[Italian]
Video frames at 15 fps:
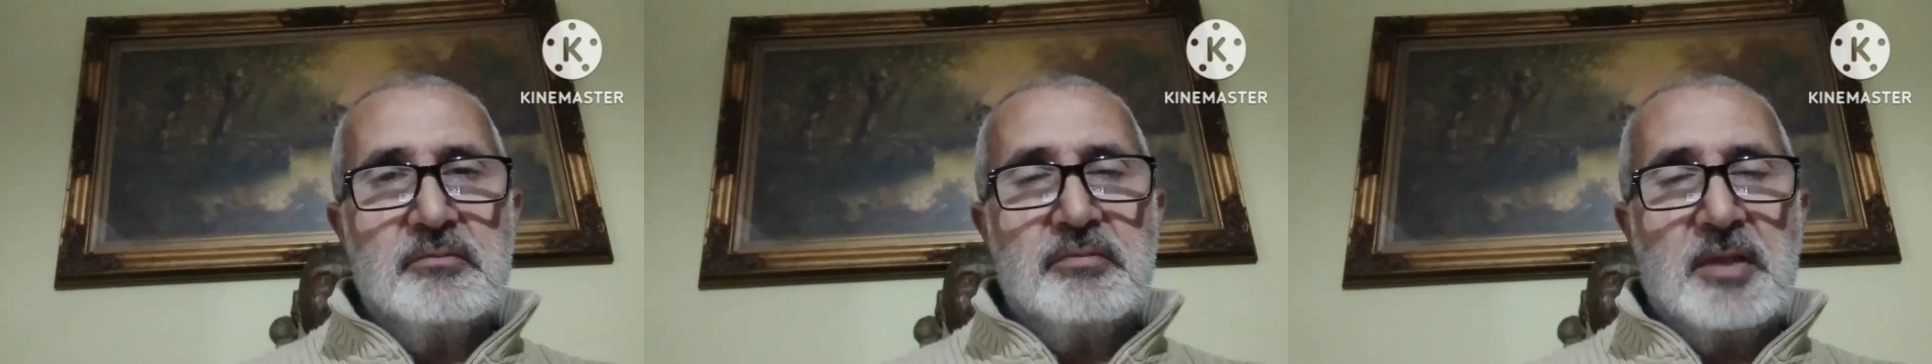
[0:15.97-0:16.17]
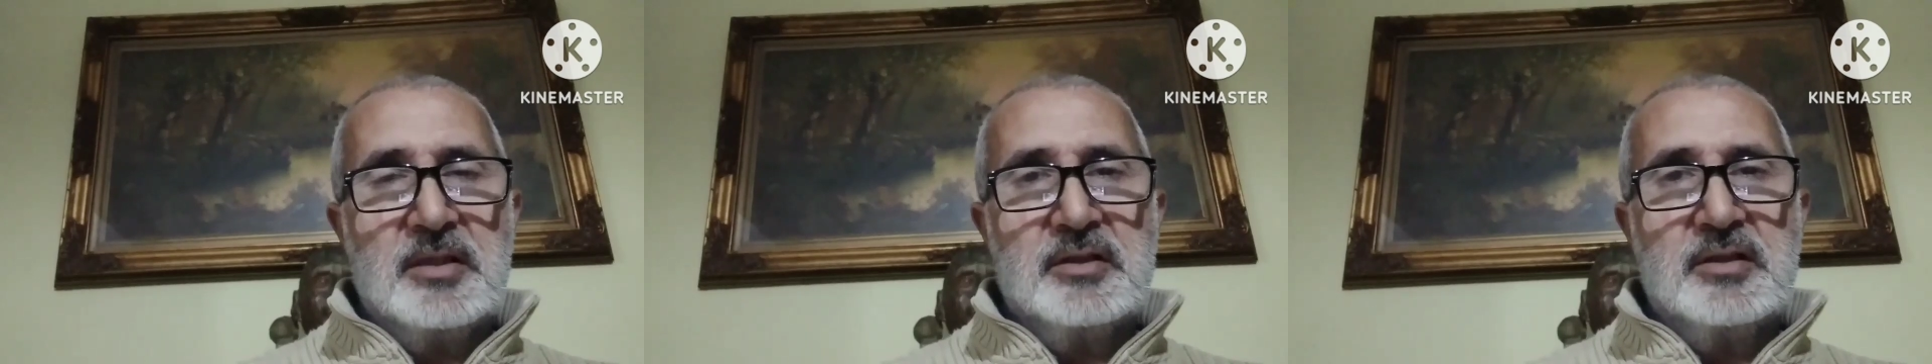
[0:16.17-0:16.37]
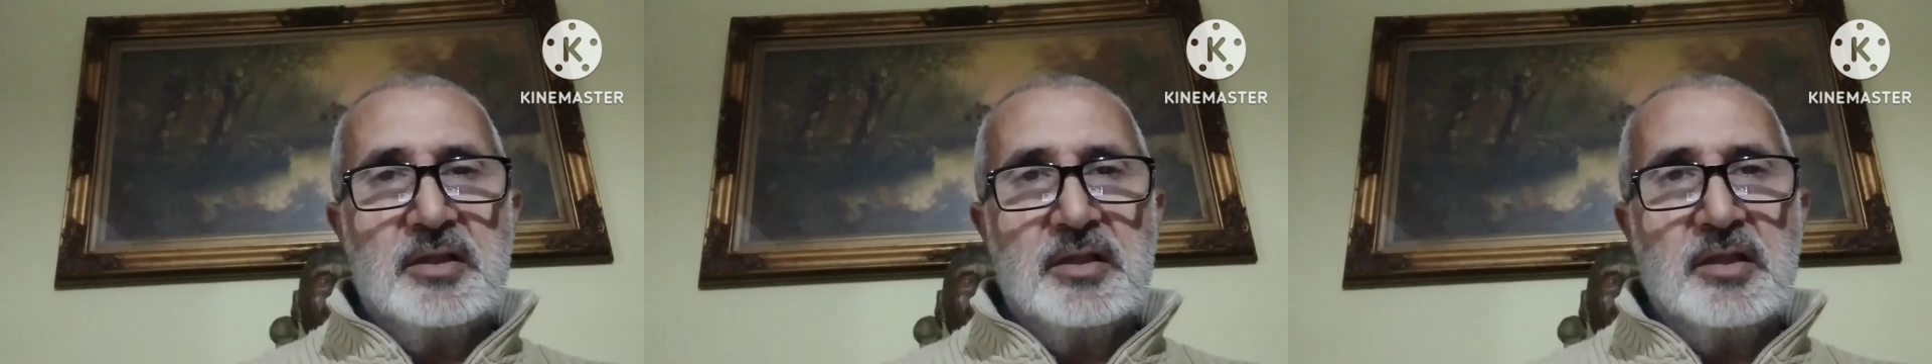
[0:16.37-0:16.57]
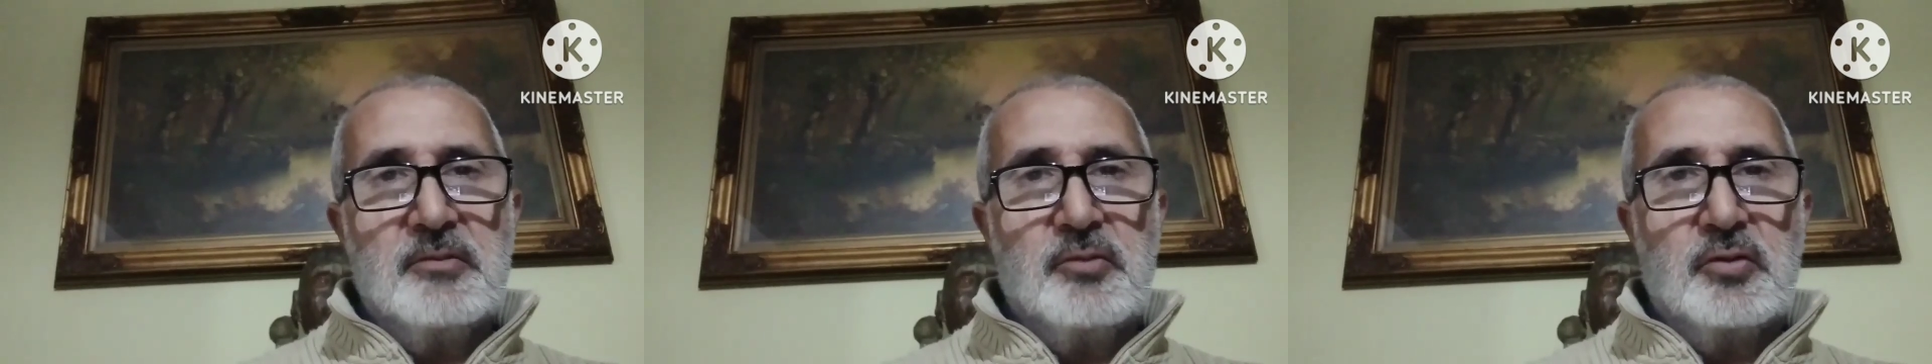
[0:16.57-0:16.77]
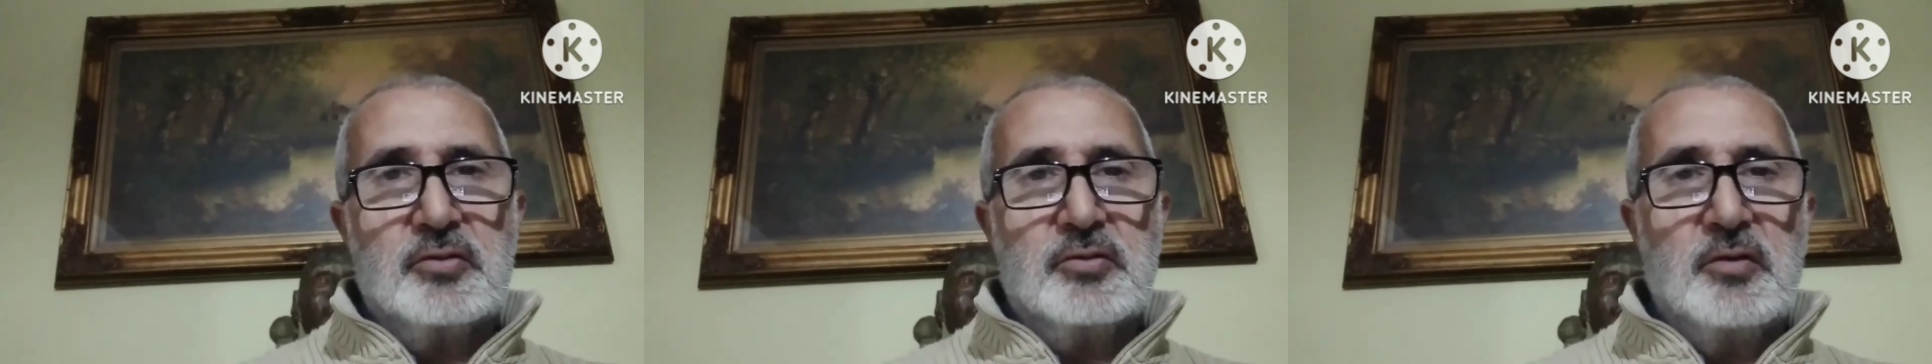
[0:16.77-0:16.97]
partita
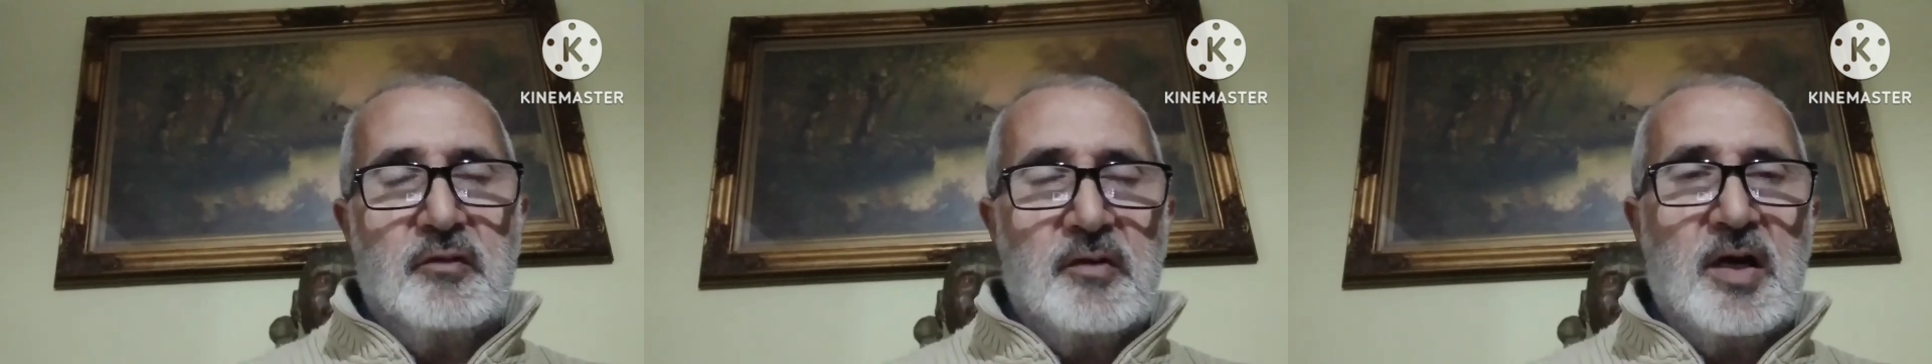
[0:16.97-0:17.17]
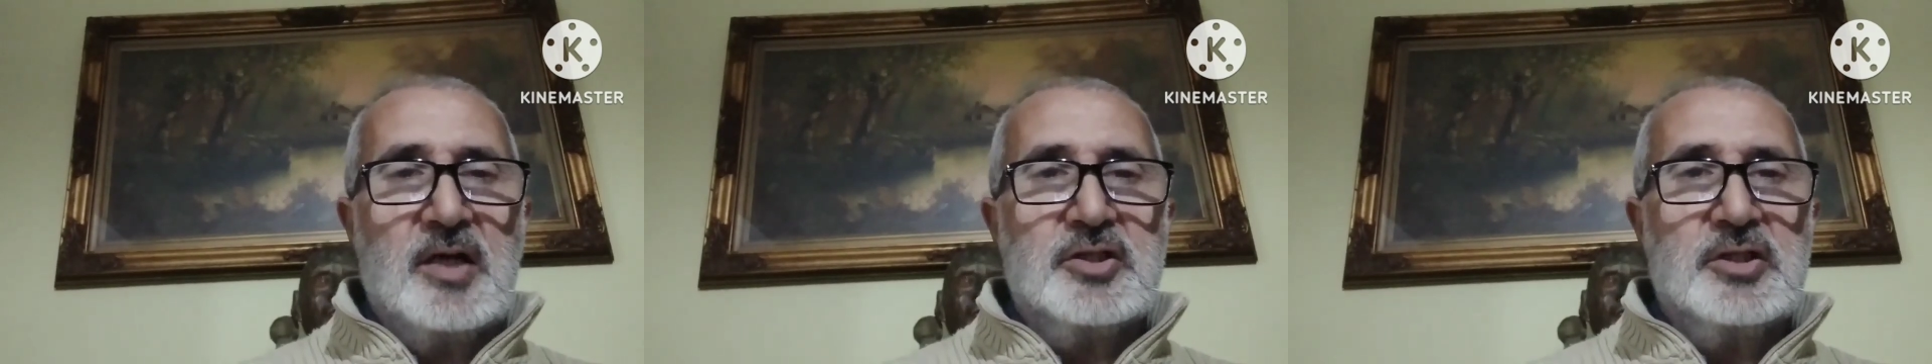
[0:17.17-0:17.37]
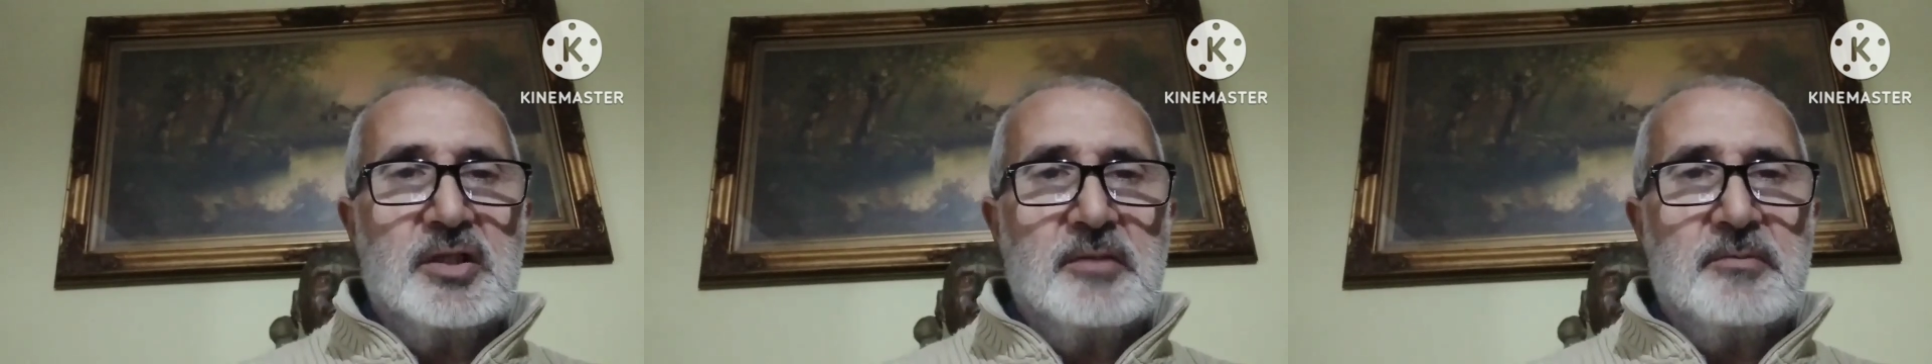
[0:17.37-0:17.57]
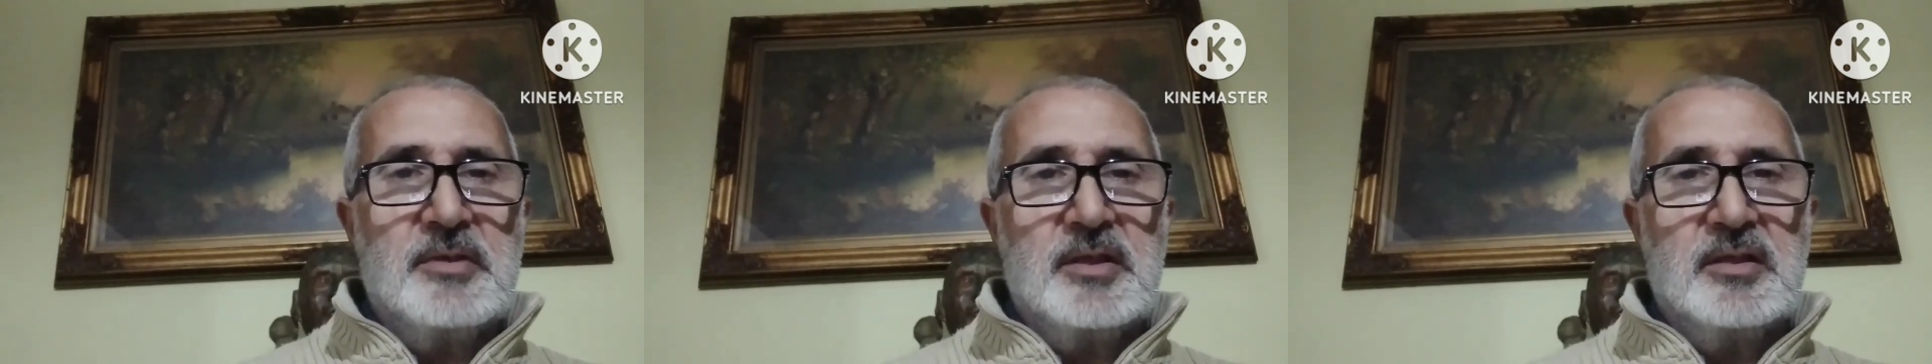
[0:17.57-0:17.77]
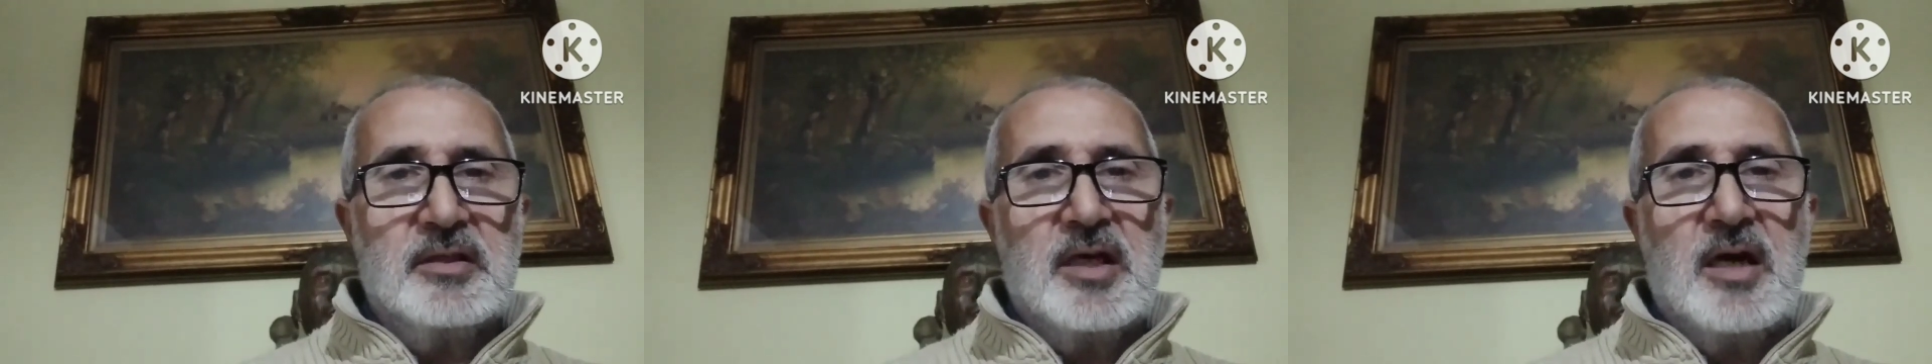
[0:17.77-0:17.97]
molto facile per
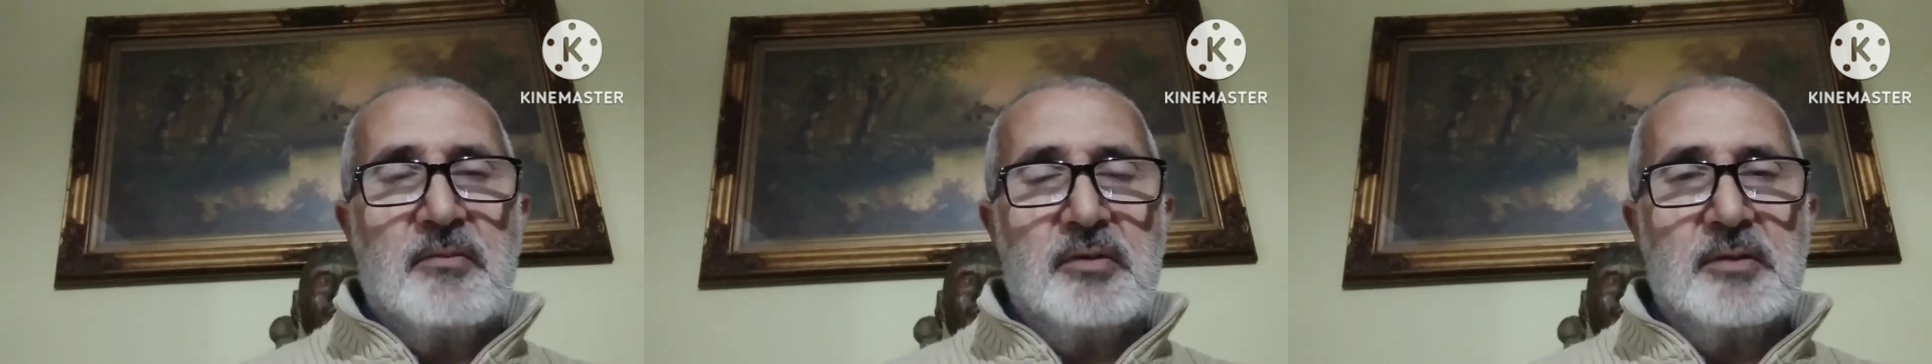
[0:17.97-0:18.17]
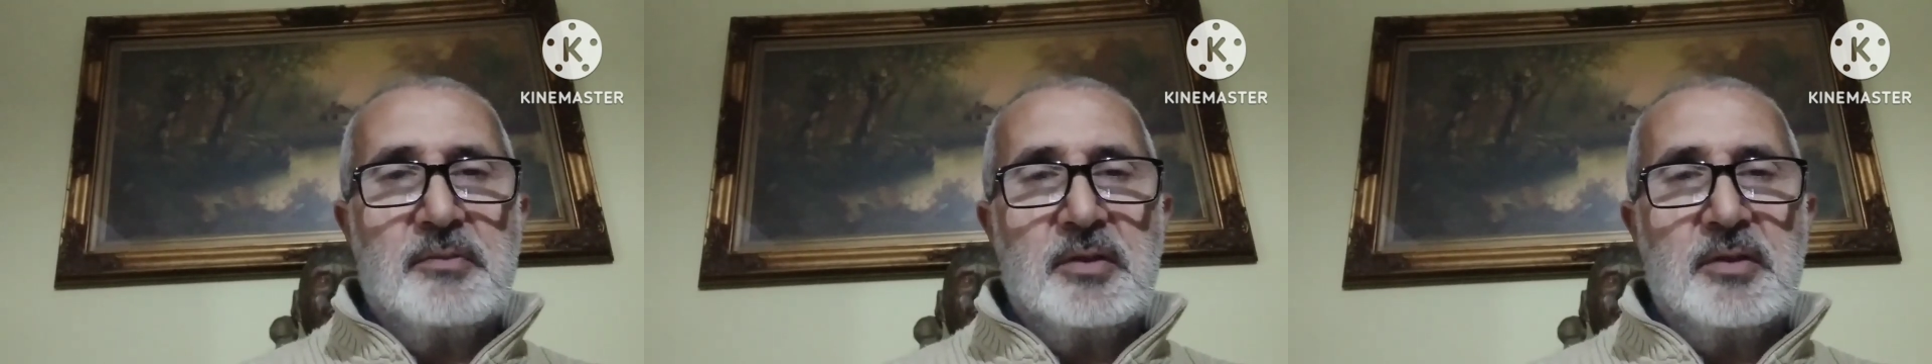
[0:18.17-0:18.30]
il Napoli,